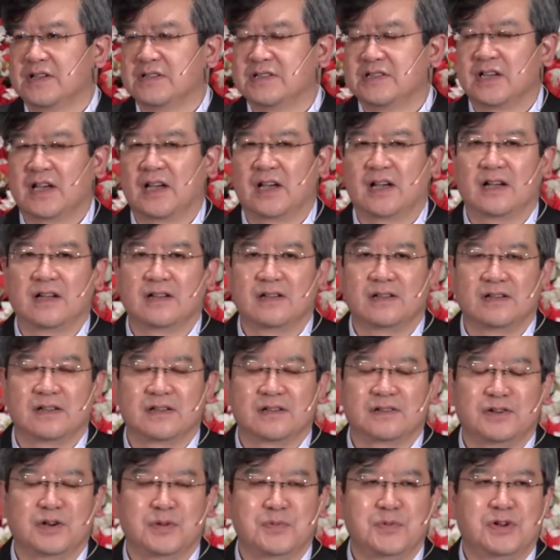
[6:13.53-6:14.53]
자,
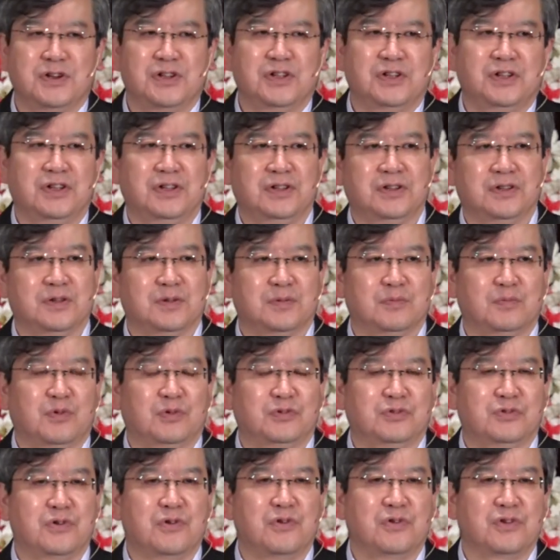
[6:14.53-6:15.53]
그러면은
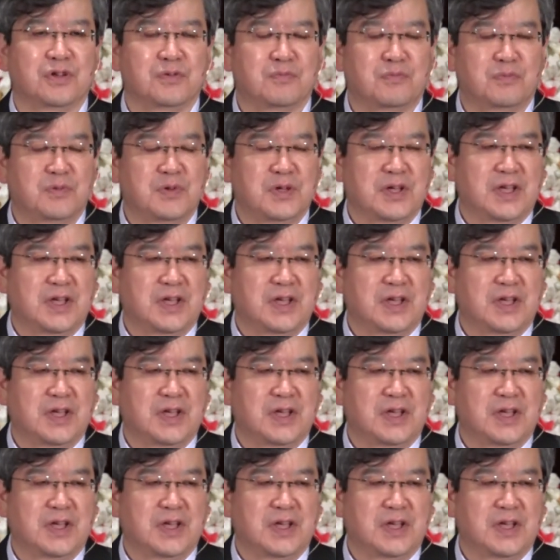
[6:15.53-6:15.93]
보통